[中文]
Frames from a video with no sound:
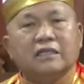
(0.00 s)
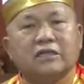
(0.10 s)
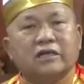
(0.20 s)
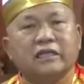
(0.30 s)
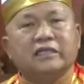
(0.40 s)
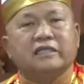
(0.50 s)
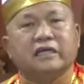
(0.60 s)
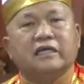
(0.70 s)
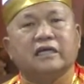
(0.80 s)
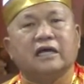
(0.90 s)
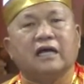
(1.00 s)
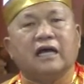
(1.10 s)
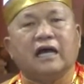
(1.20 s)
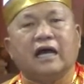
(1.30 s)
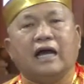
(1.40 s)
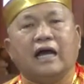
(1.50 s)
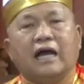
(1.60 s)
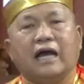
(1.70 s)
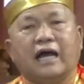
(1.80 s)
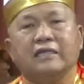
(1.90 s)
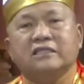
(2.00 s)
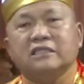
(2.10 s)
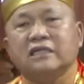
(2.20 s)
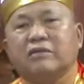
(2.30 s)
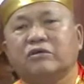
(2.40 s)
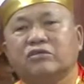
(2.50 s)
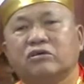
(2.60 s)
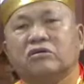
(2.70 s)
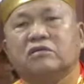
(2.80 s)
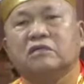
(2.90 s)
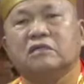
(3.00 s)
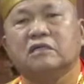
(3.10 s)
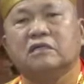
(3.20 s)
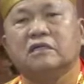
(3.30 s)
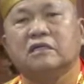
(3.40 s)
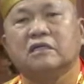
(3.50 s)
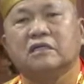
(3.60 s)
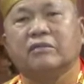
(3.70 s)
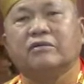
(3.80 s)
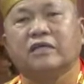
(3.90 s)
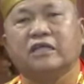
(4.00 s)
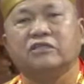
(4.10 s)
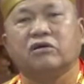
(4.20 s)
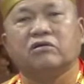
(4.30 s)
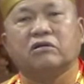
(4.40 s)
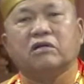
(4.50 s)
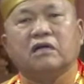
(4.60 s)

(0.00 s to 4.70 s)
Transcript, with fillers: 的疫情还是那么多、那么严重，